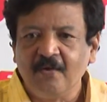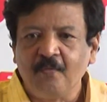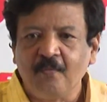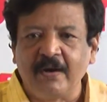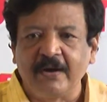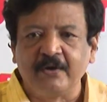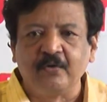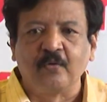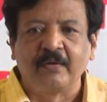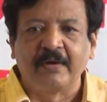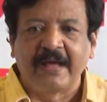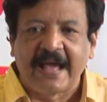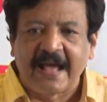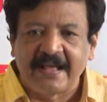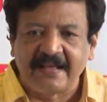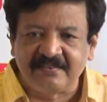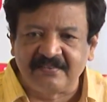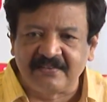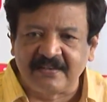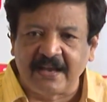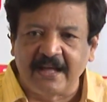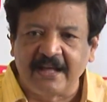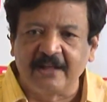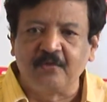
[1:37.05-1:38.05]
వాటిని ఒక
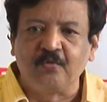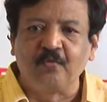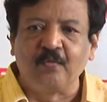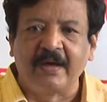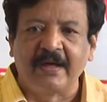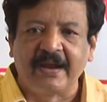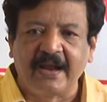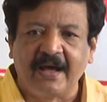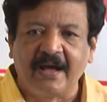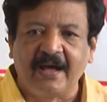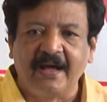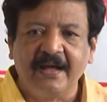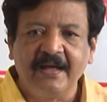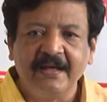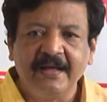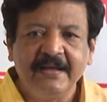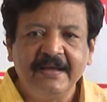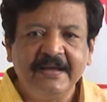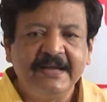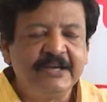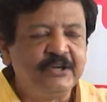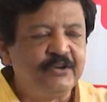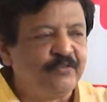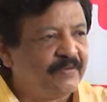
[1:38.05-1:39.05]
హ్యాష్ ట్యాగ్ ద్వారా
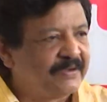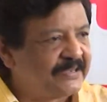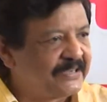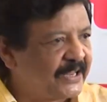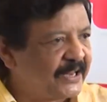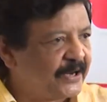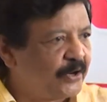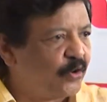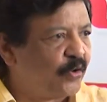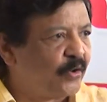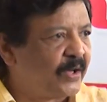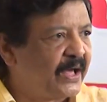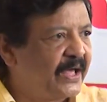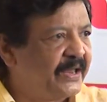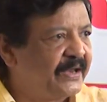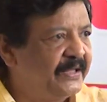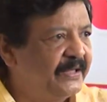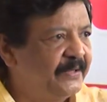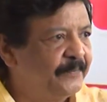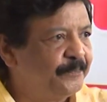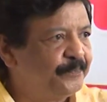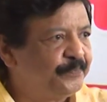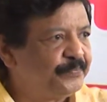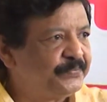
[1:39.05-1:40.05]
ట్విట్టర్లో కానీ